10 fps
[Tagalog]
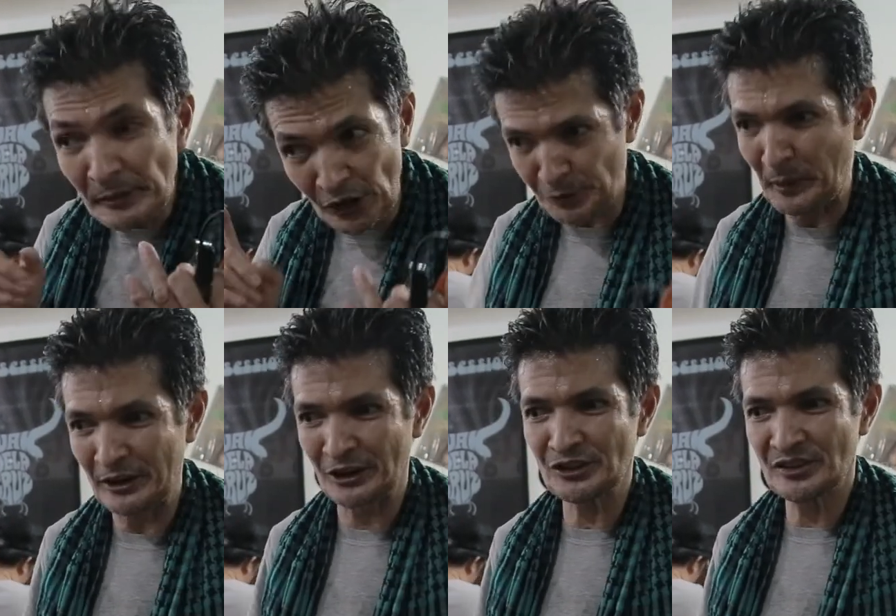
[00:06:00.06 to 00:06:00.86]
pa sa si
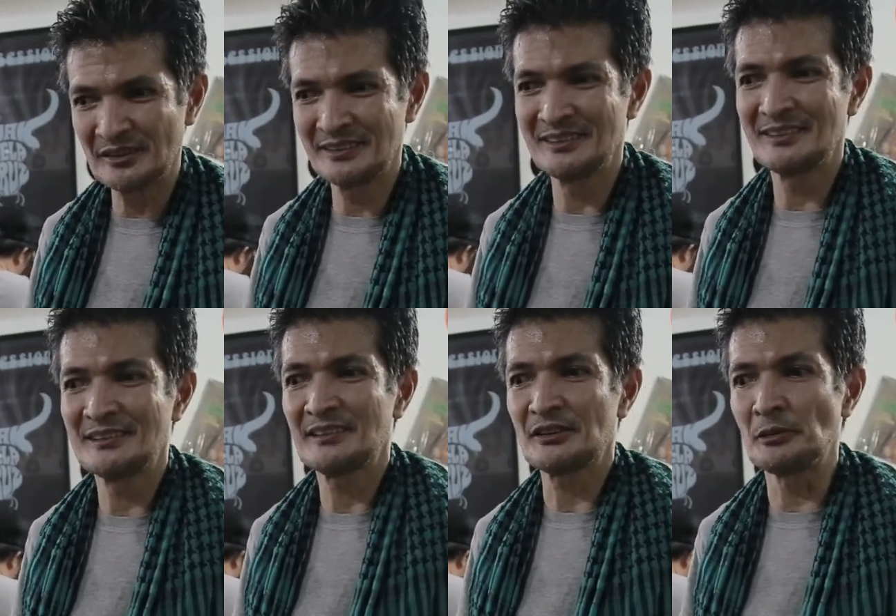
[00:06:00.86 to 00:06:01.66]
speakers.
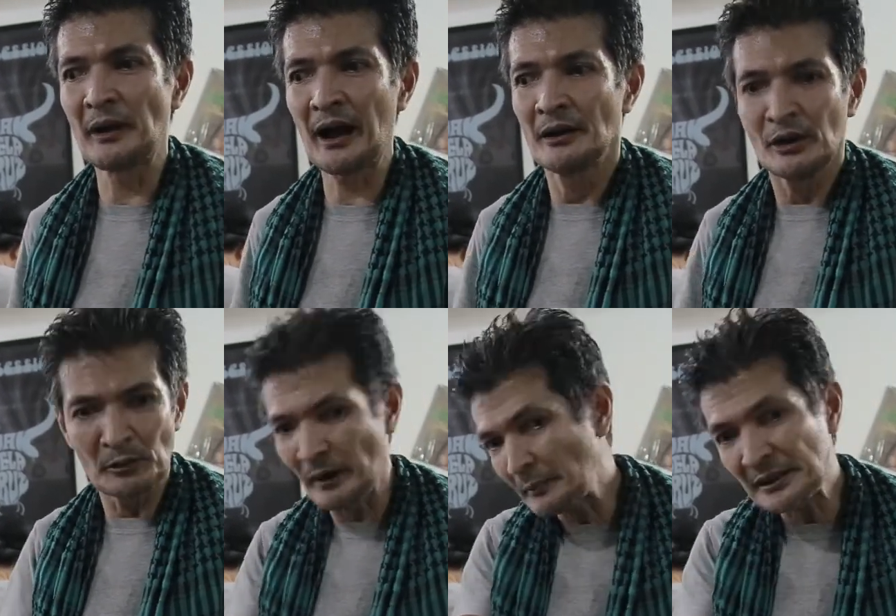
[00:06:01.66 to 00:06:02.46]
Mm. Kung mga,
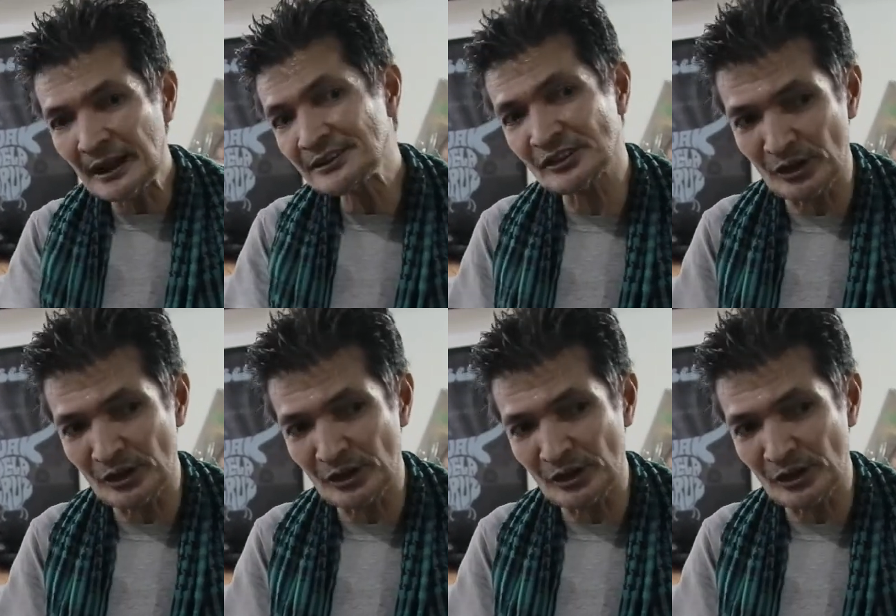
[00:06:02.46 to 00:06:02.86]
kung mga millennials,